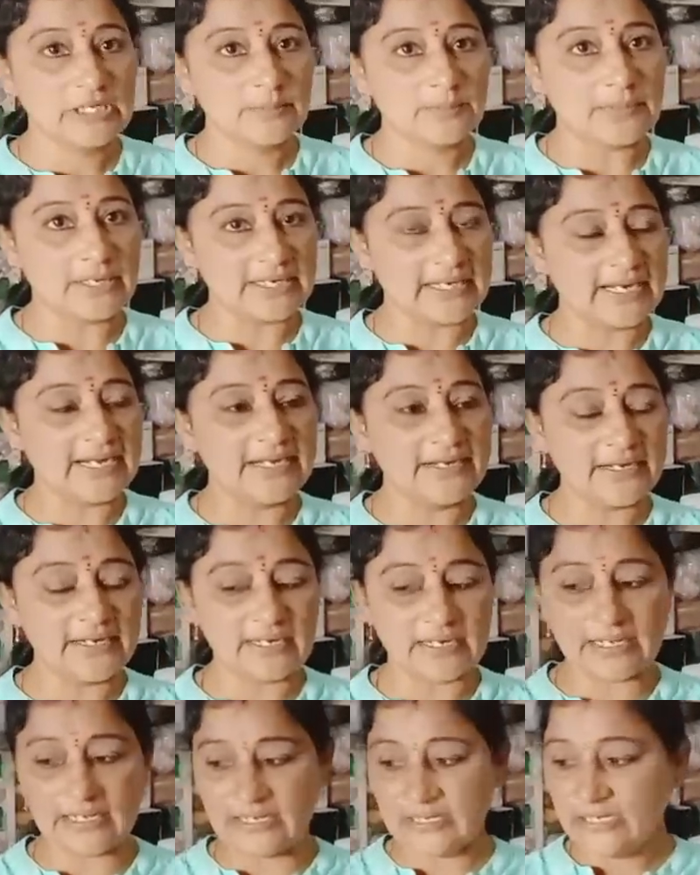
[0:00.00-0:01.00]
బట్
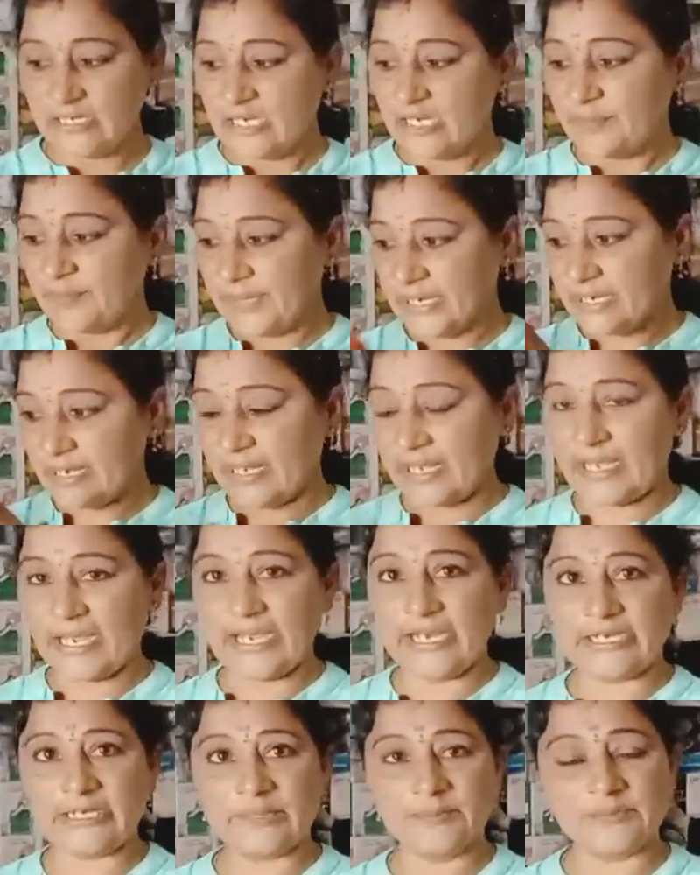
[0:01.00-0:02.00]
ఏంటంటే మీకు ఏ
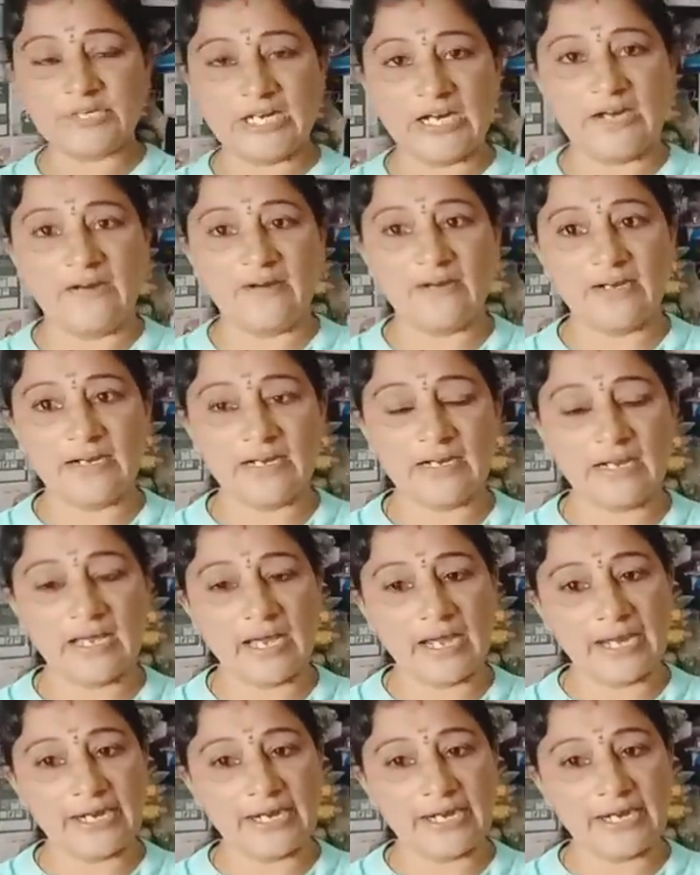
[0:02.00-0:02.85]
ఐటెం కావాలన్నా